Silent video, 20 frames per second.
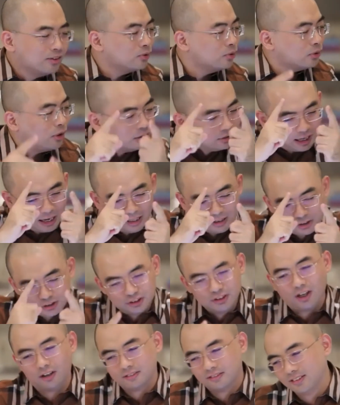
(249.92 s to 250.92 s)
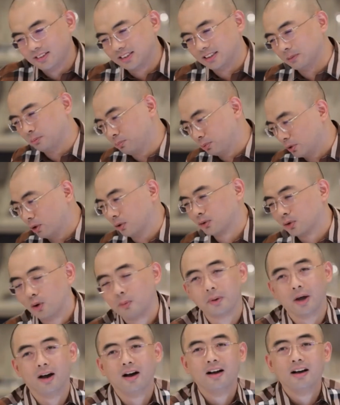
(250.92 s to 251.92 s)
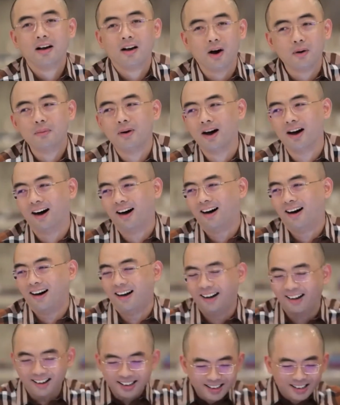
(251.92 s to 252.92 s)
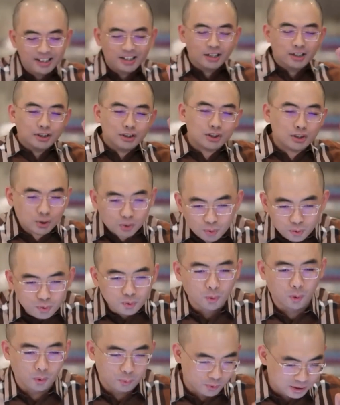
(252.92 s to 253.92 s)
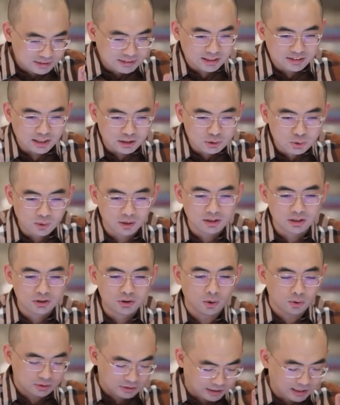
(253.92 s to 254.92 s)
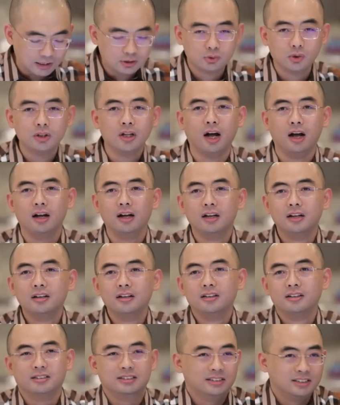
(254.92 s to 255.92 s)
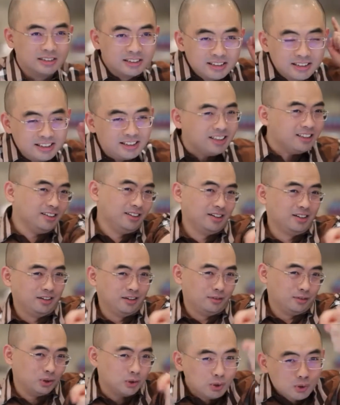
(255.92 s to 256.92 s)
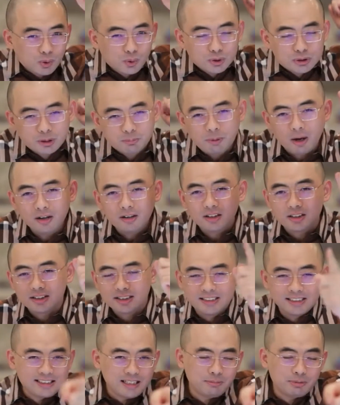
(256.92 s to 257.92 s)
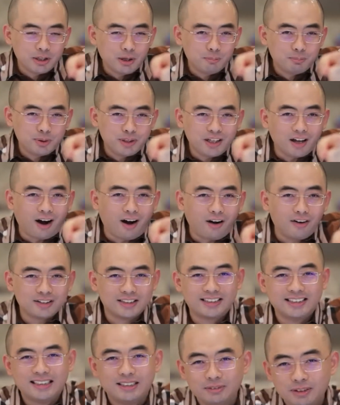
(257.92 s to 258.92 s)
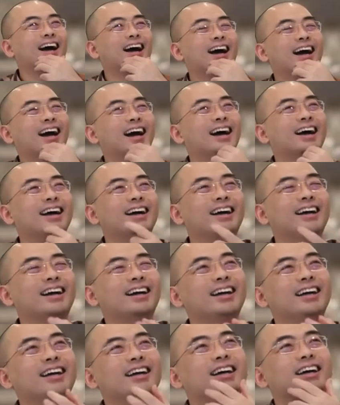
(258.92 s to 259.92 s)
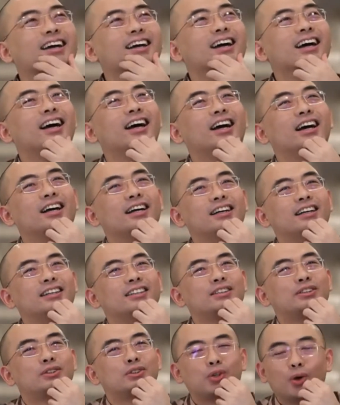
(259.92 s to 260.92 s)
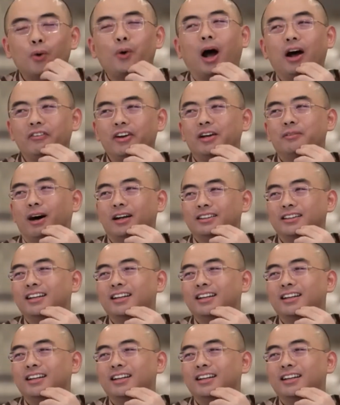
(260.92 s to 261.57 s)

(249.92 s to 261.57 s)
最少你还知道自己不够聪明，好不好？如果我现在说完了之后你还觉得你就是帮习近平 P.R. 习近平，呃，充话费吧，这